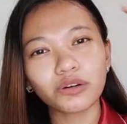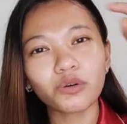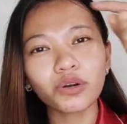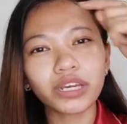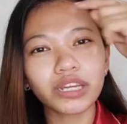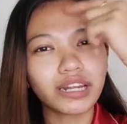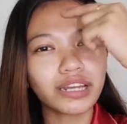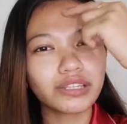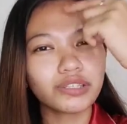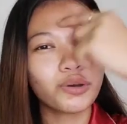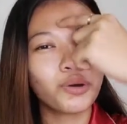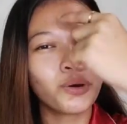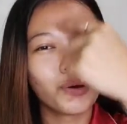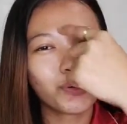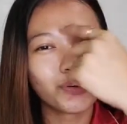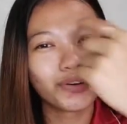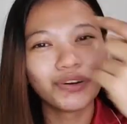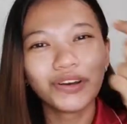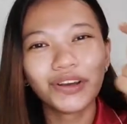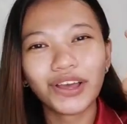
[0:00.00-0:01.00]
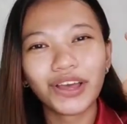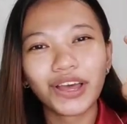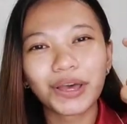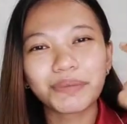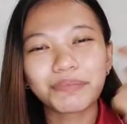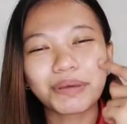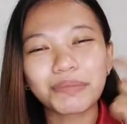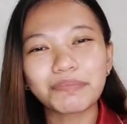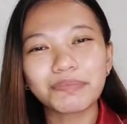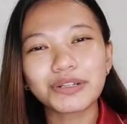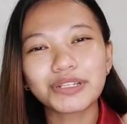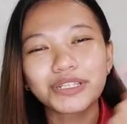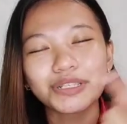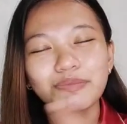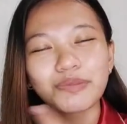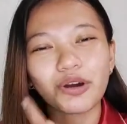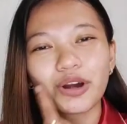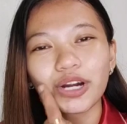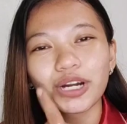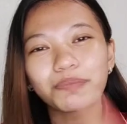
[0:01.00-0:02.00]
kung ilan yung
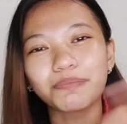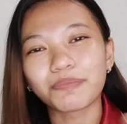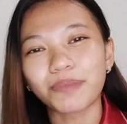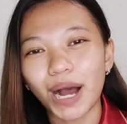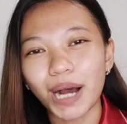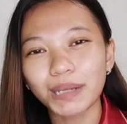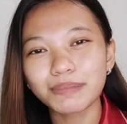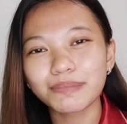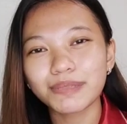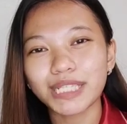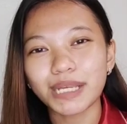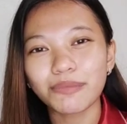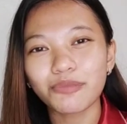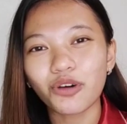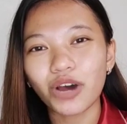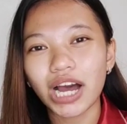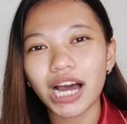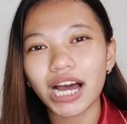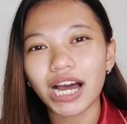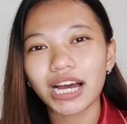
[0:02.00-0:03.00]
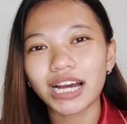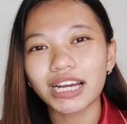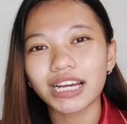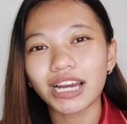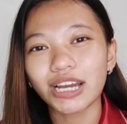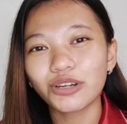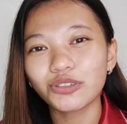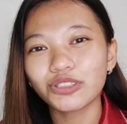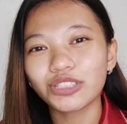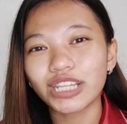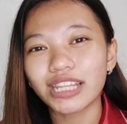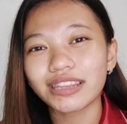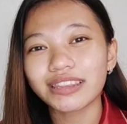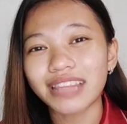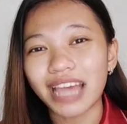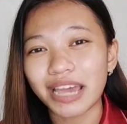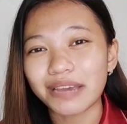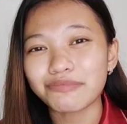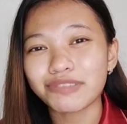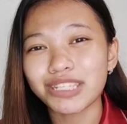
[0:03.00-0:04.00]
pimples mo or bump sa mukha, ganun din
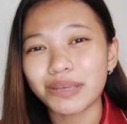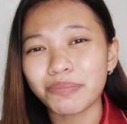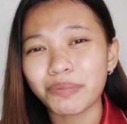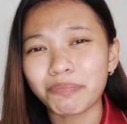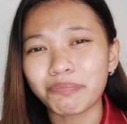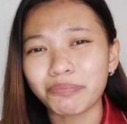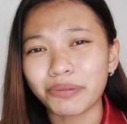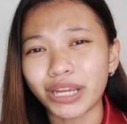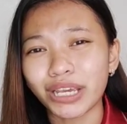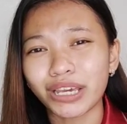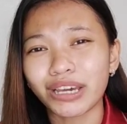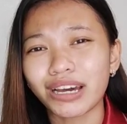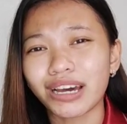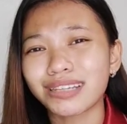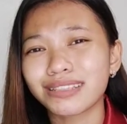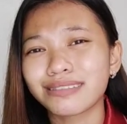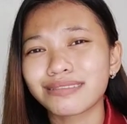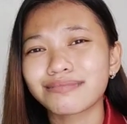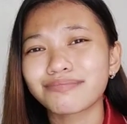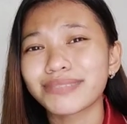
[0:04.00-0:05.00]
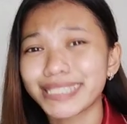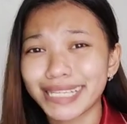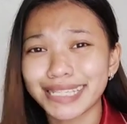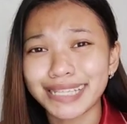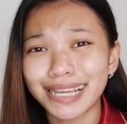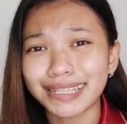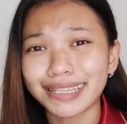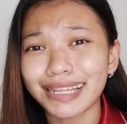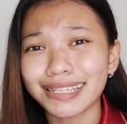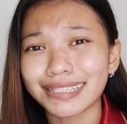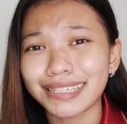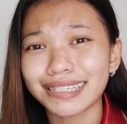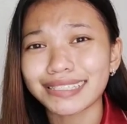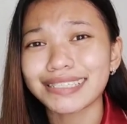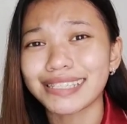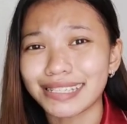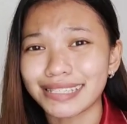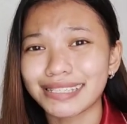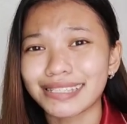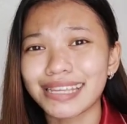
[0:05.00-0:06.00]
times ipipreak at masasaktan ka
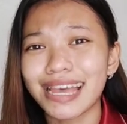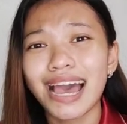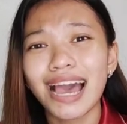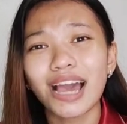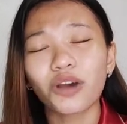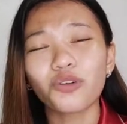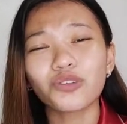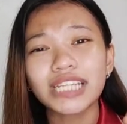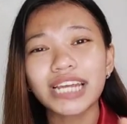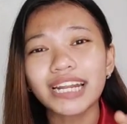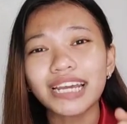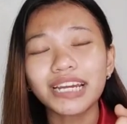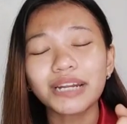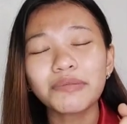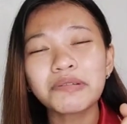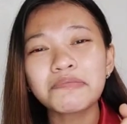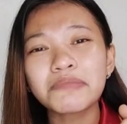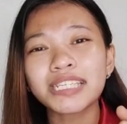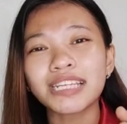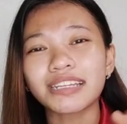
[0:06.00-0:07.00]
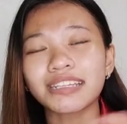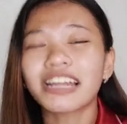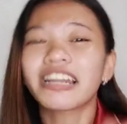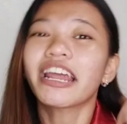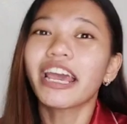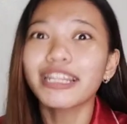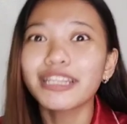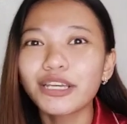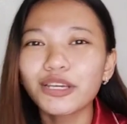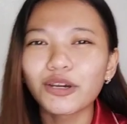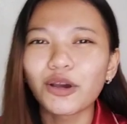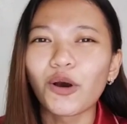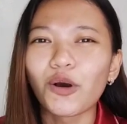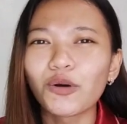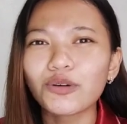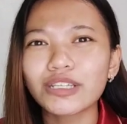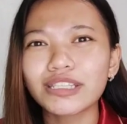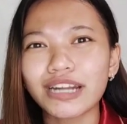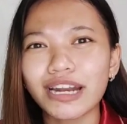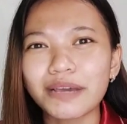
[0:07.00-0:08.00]
sis. Kung sanay ka naman masaktan, edi eh
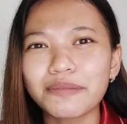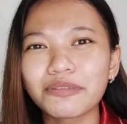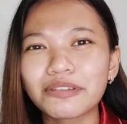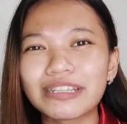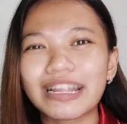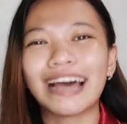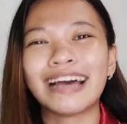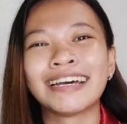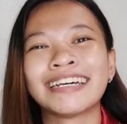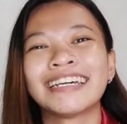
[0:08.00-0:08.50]
go, itry mo na.